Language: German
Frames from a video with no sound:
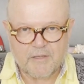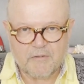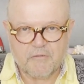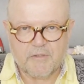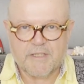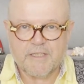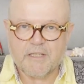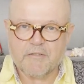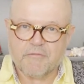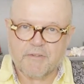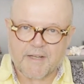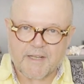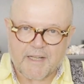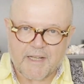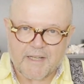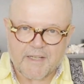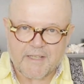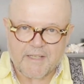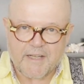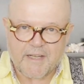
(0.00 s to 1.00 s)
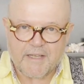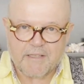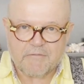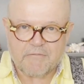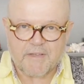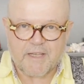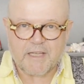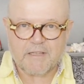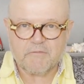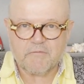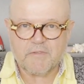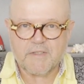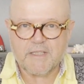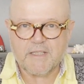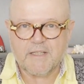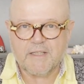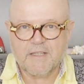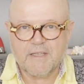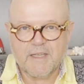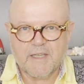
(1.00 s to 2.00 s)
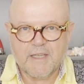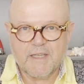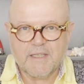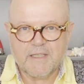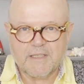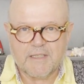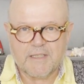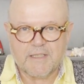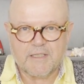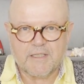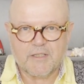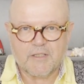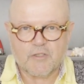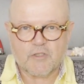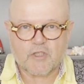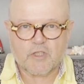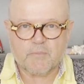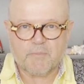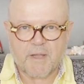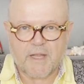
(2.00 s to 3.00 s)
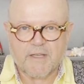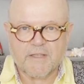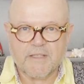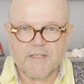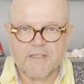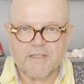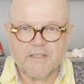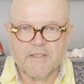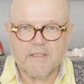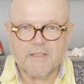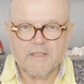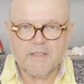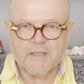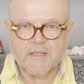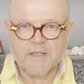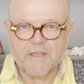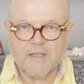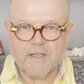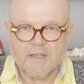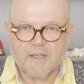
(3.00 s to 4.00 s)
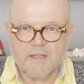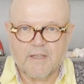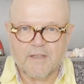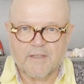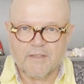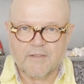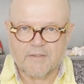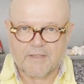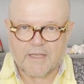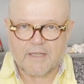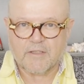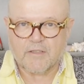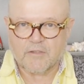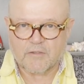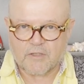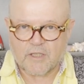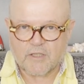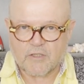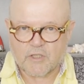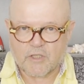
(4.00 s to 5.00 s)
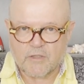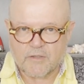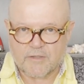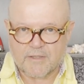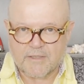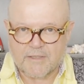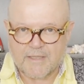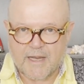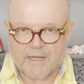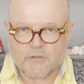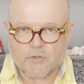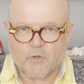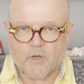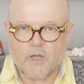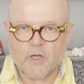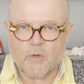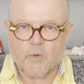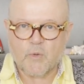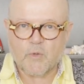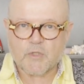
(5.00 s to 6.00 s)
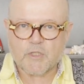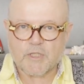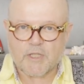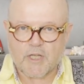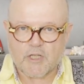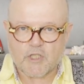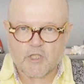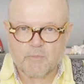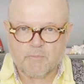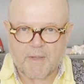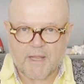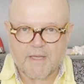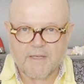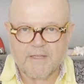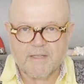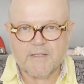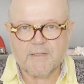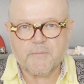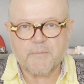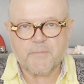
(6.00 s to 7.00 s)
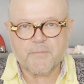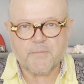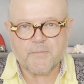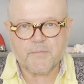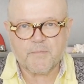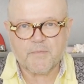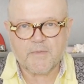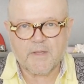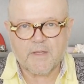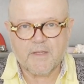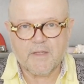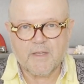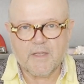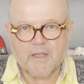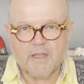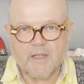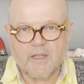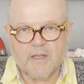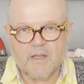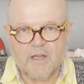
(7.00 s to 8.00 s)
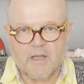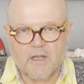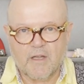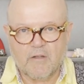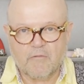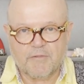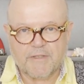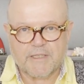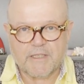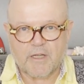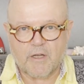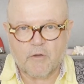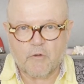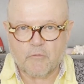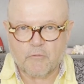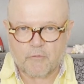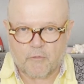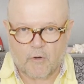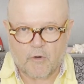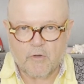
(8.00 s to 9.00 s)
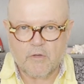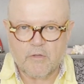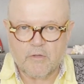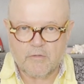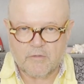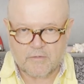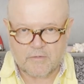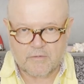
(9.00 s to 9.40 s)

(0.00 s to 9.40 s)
Wie in der Vergangenheit werden wir die Spende, den, den Nettoerlös der Spende äh, wieder voll